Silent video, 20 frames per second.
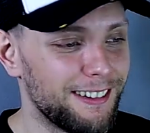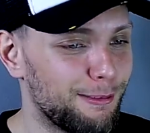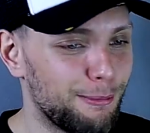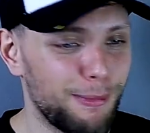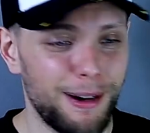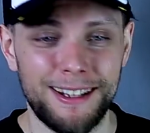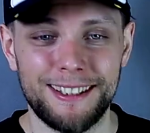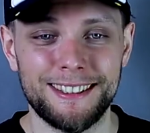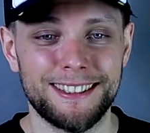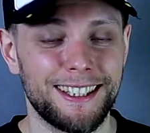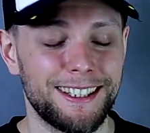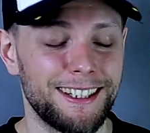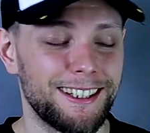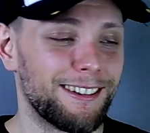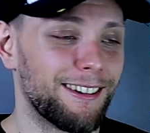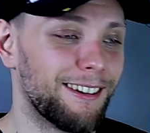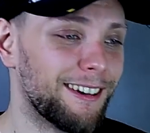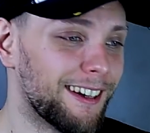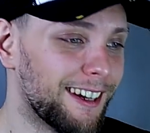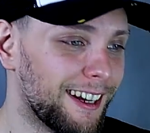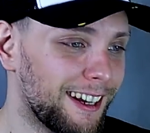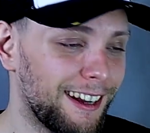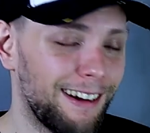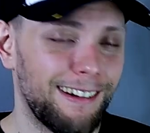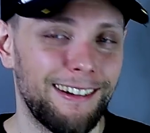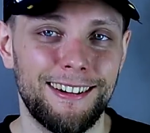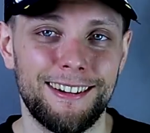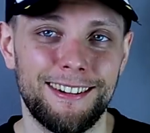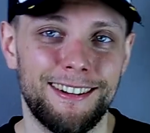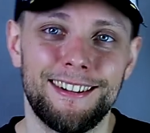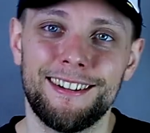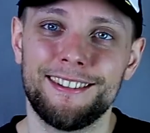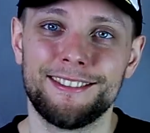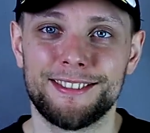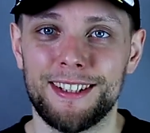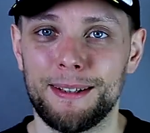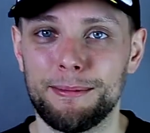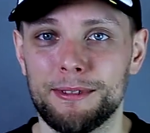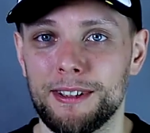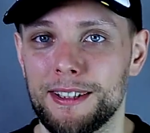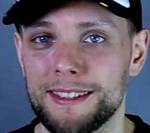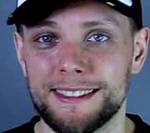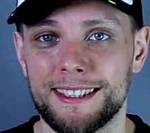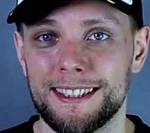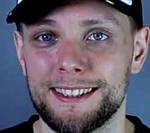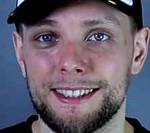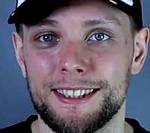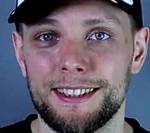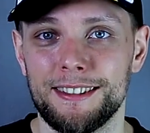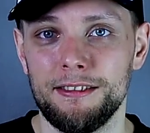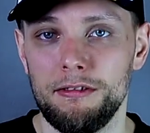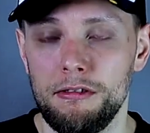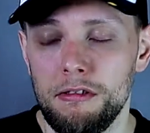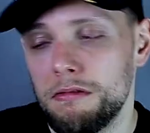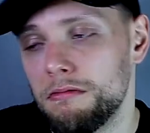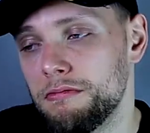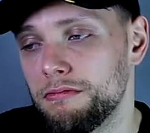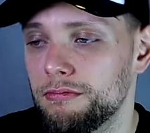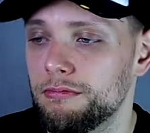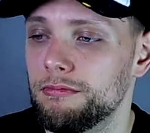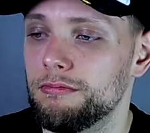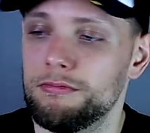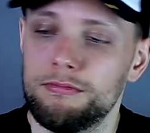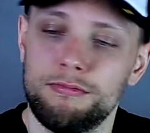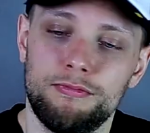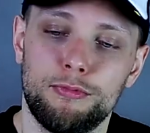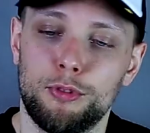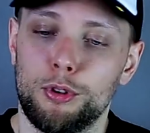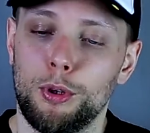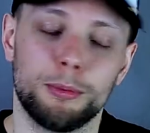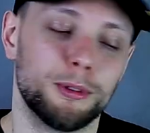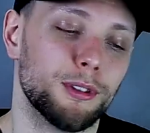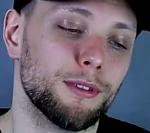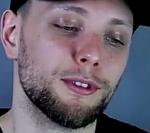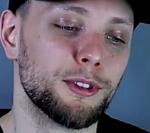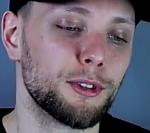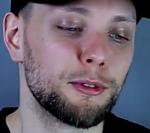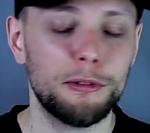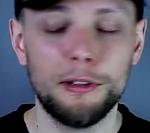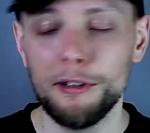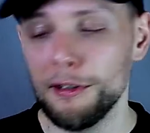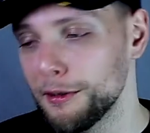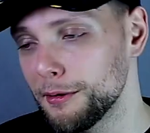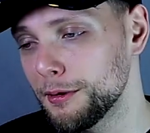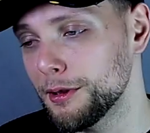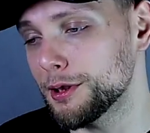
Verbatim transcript: umali za niego. O, o tam na zasadzie, dobrze wyszło.